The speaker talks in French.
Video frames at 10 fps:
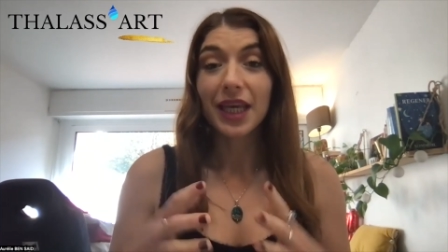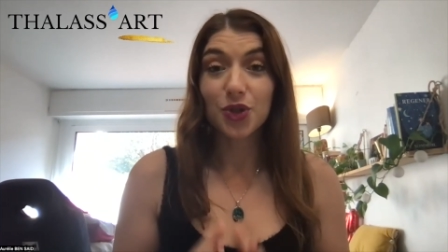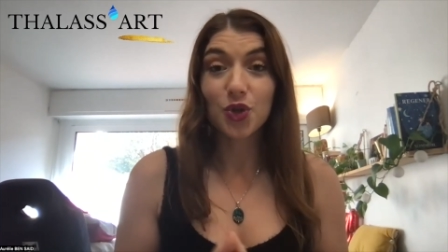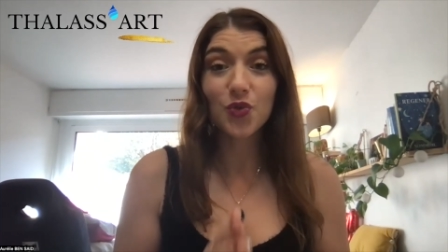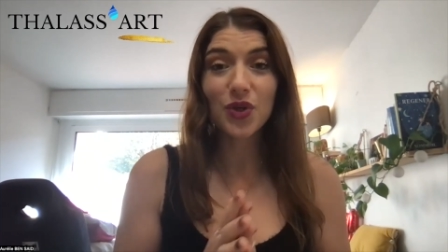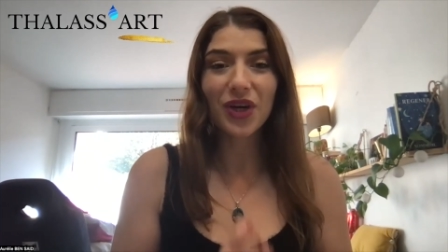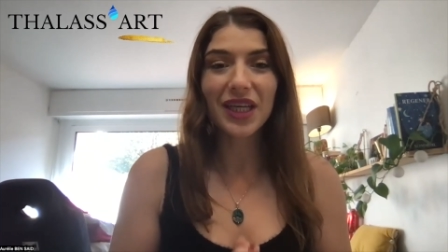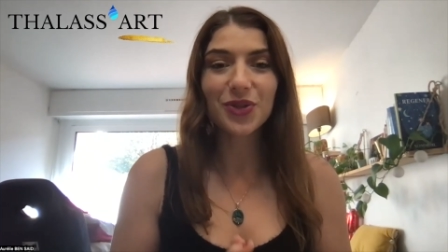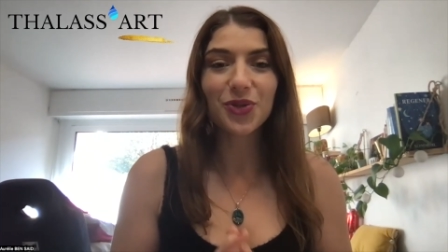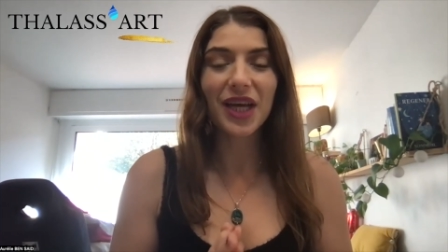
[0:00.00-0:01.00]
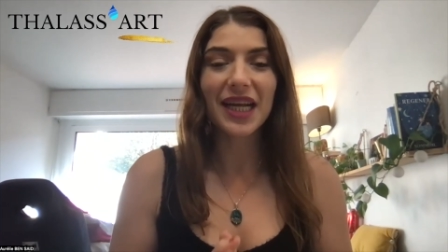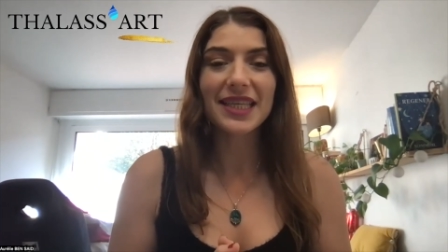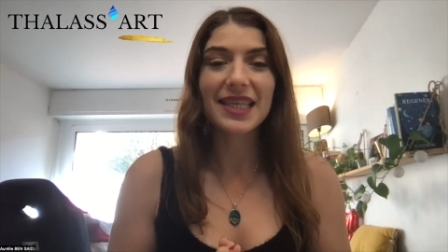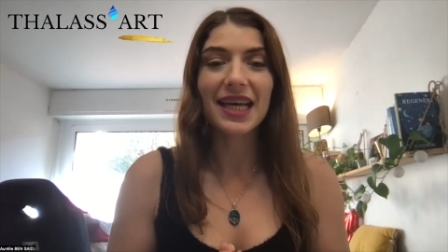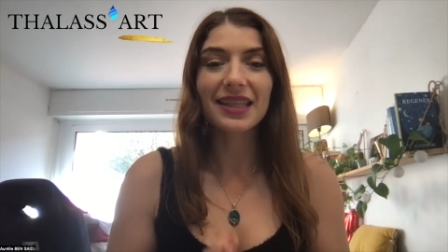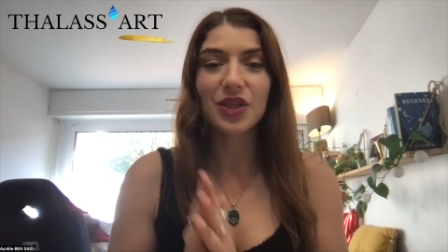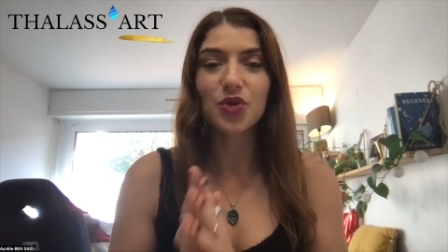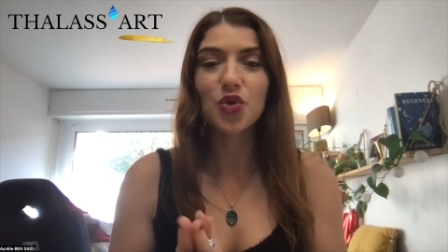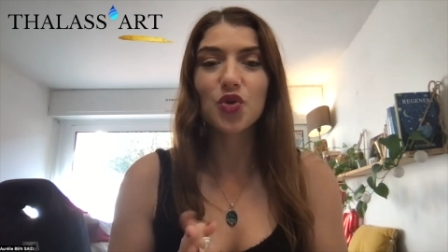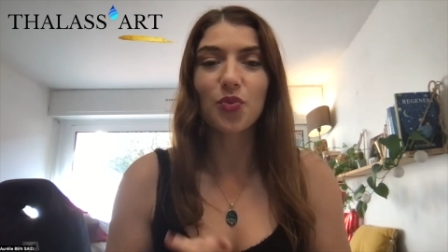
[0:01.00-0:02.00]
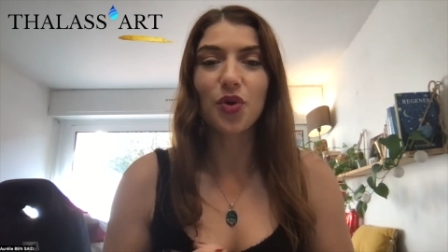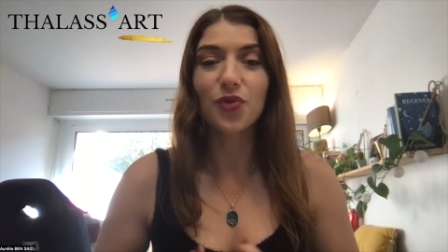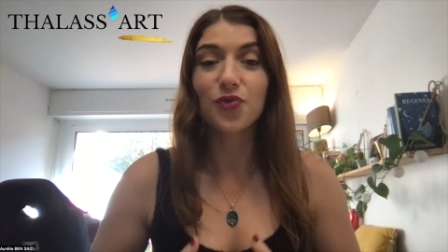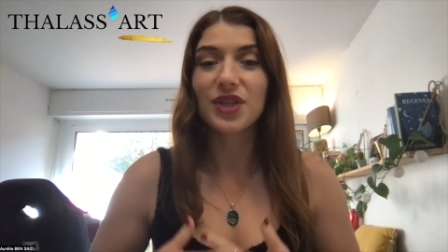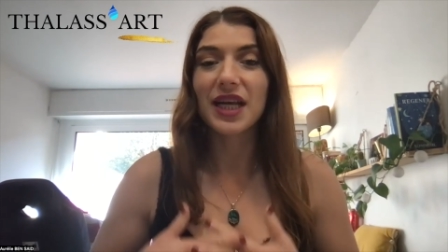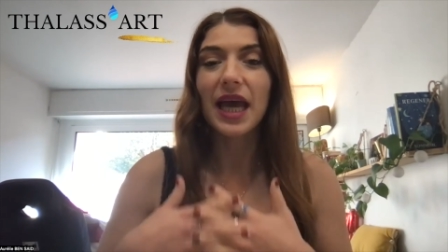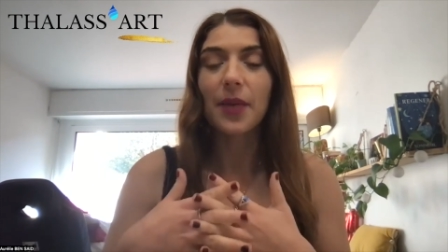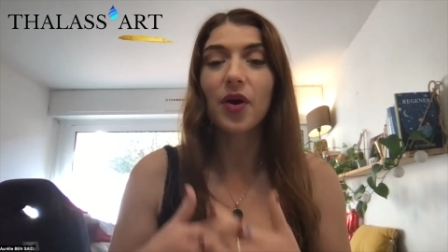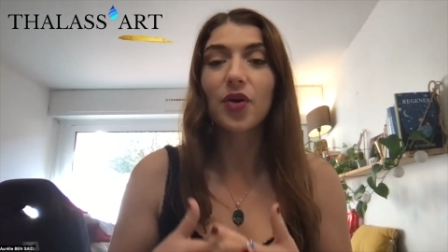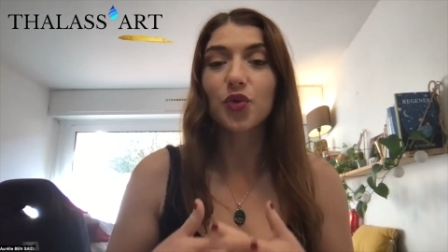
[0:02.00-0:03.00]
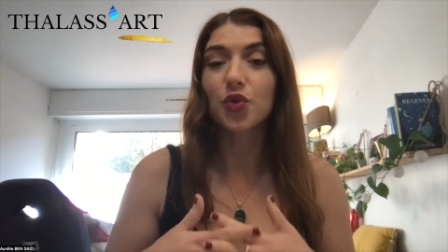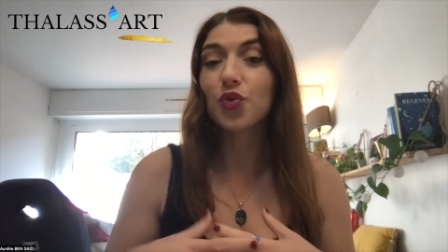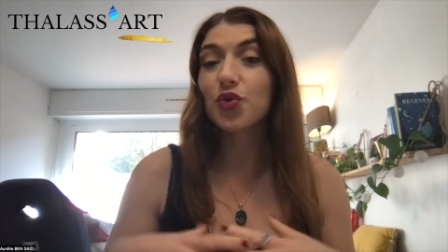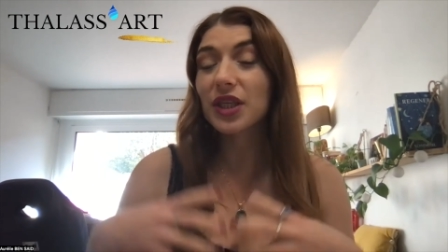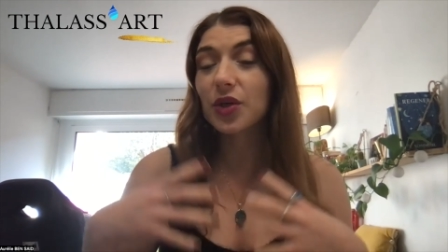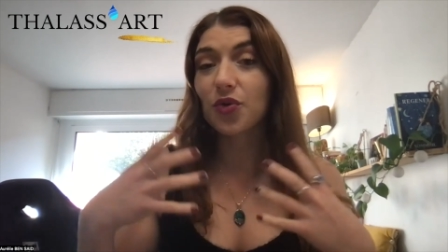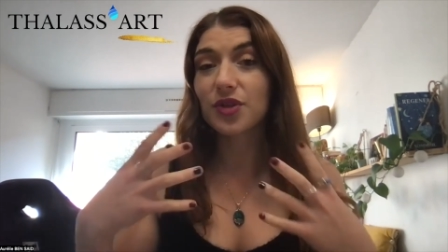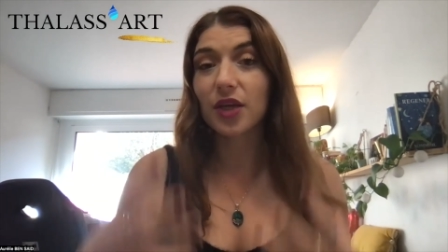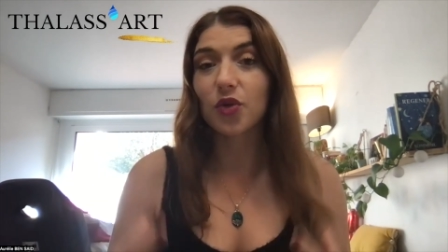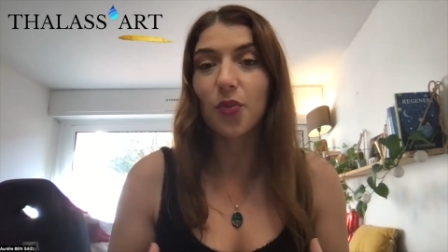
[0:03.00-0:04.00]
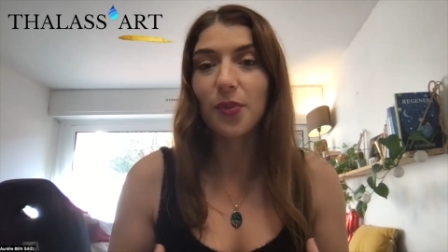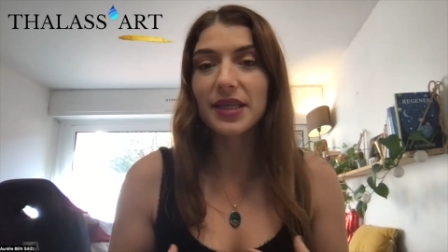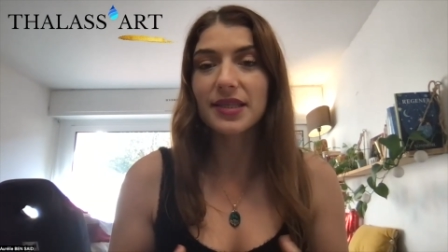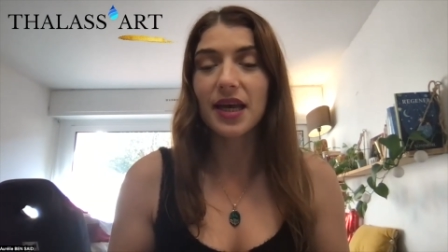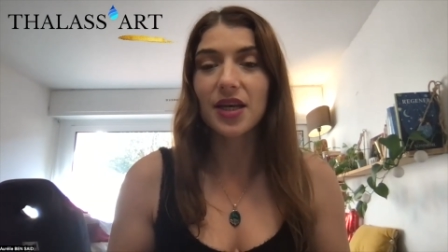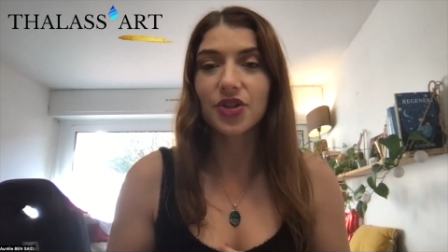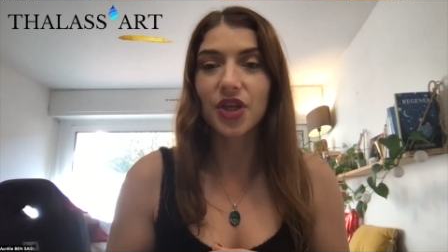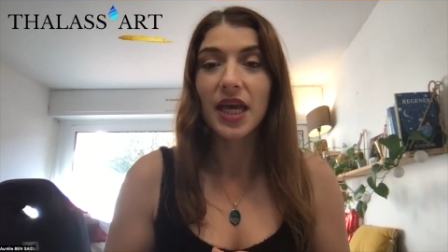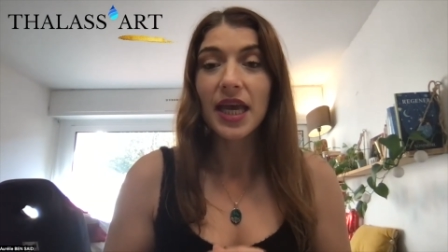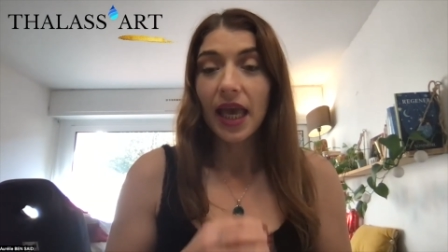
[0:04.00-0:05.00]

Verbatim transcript: Et je suis Aurélie de Talassart et sur ce blog, vous allez apprendre tout ce qui concerne le massage.